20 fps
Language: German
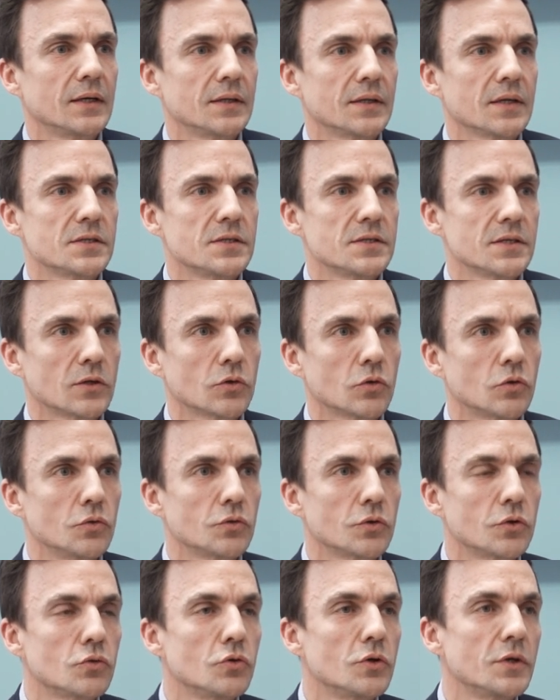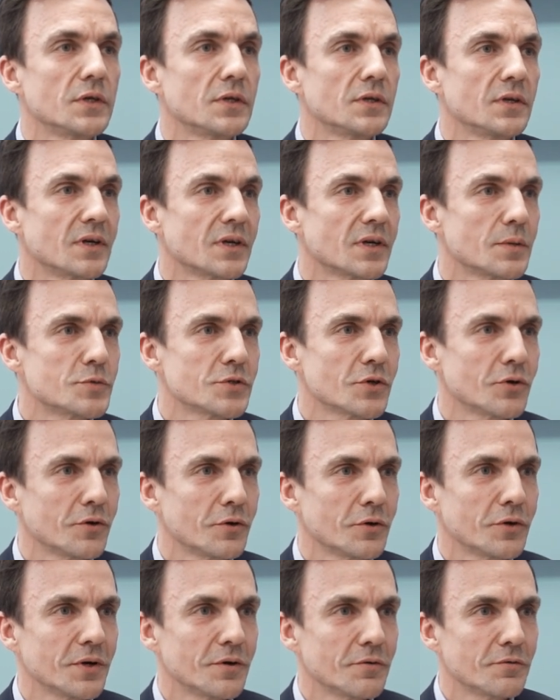Das ist ein Grund. Natürlich gibt es
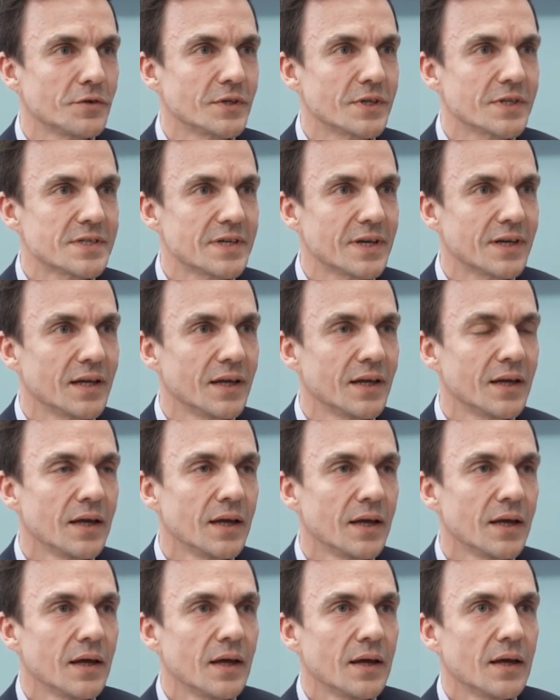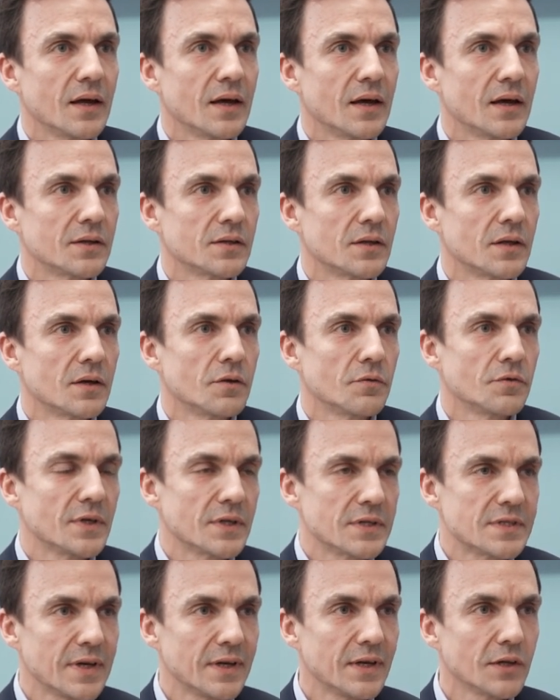auch finanzielle äh, äh,
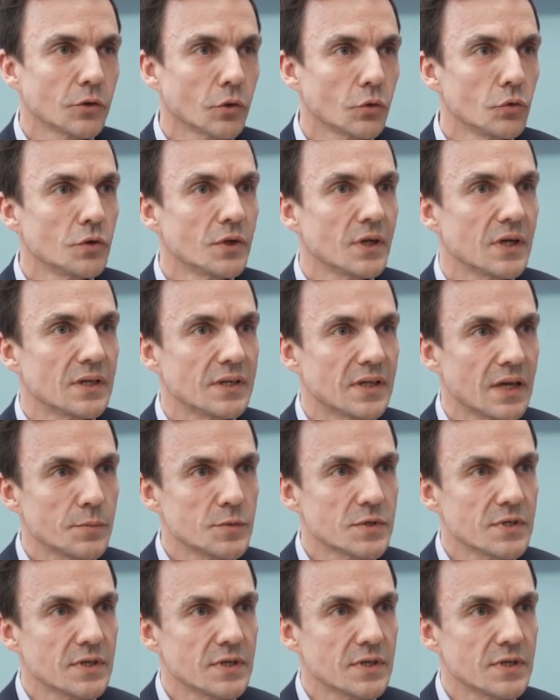finanzielle Gründe in dem